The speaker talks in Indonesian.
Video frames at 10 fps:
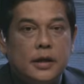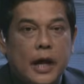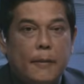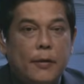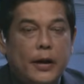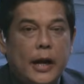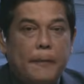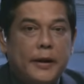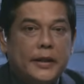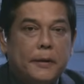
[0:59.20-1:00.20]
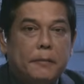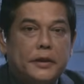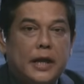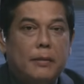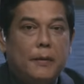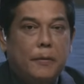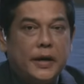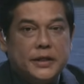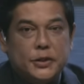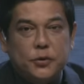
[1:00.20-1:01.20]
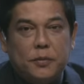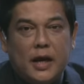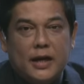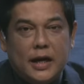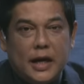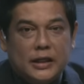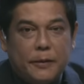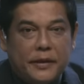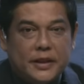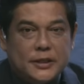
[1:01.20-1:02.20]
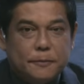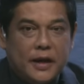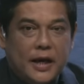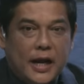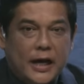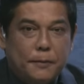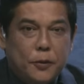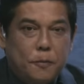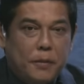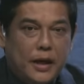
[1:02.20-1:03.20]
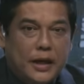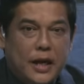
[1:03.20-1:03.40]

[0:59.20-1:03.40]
Kami mulai dari berita yang pertama, pemirsa jumlah dan aktivitas pergerakan penumpang